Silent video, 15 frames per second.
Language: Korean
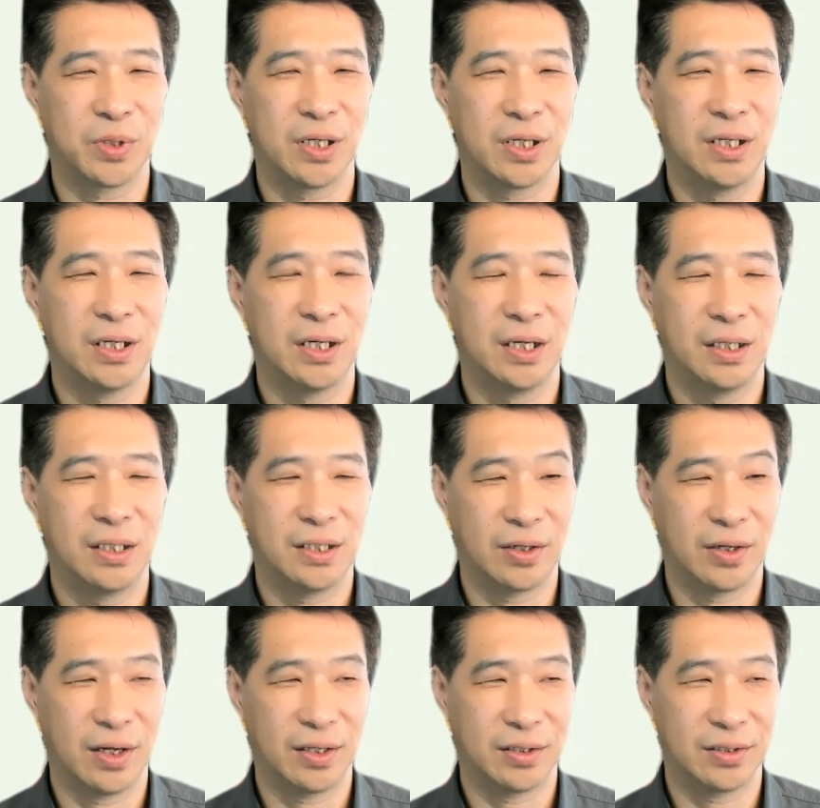우리를
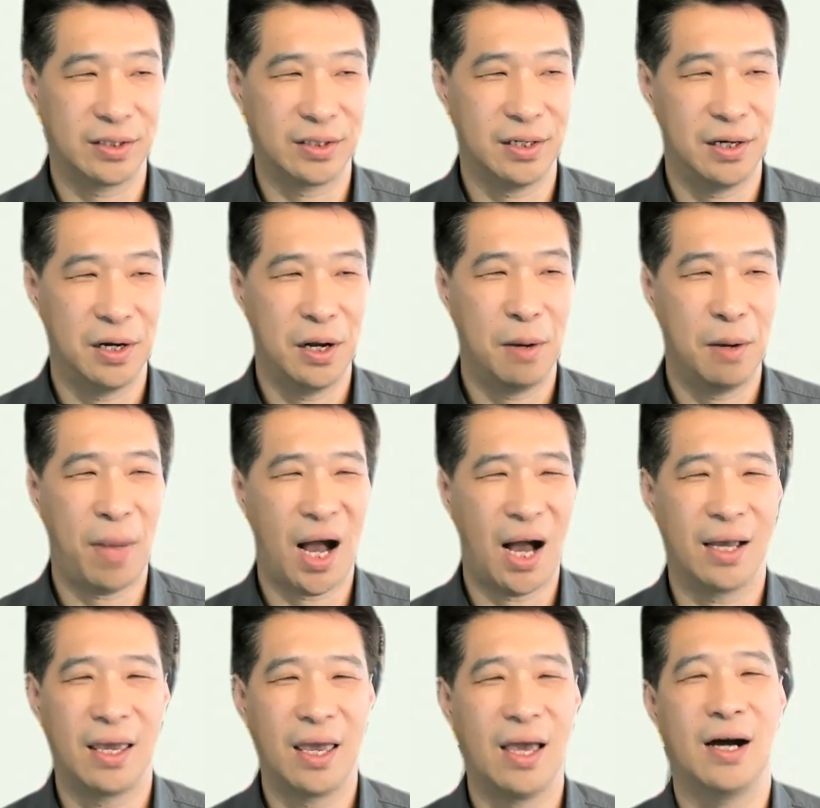들어가는 것을
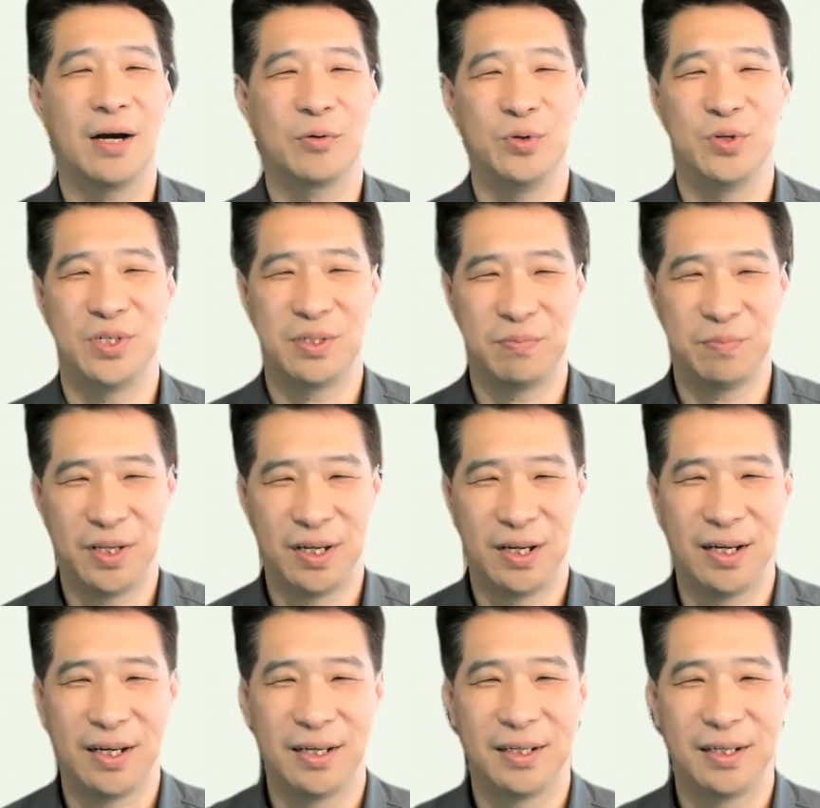방해하고
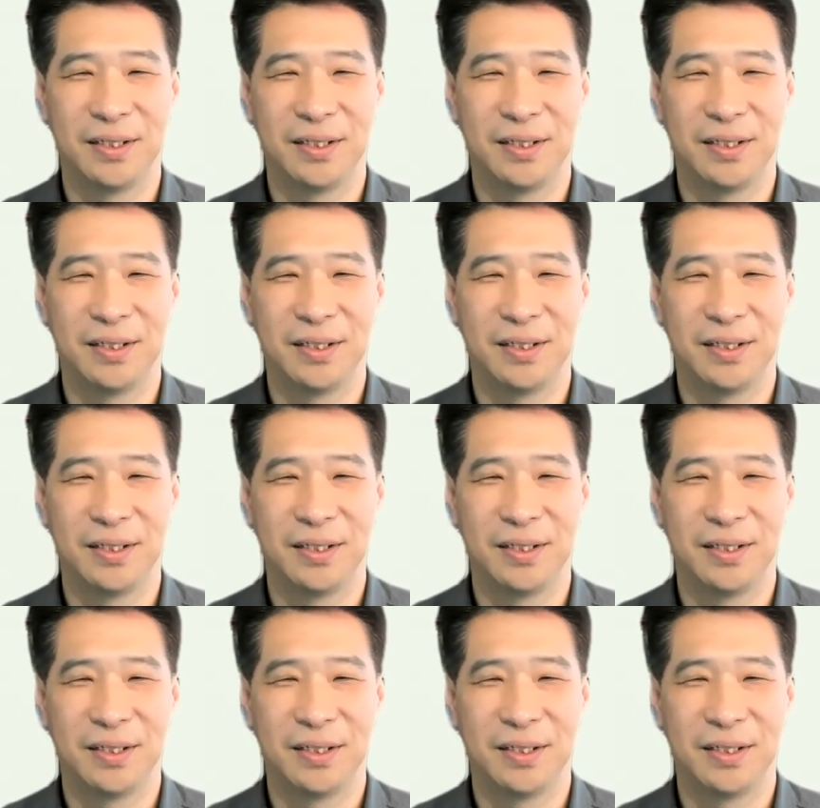있습니다.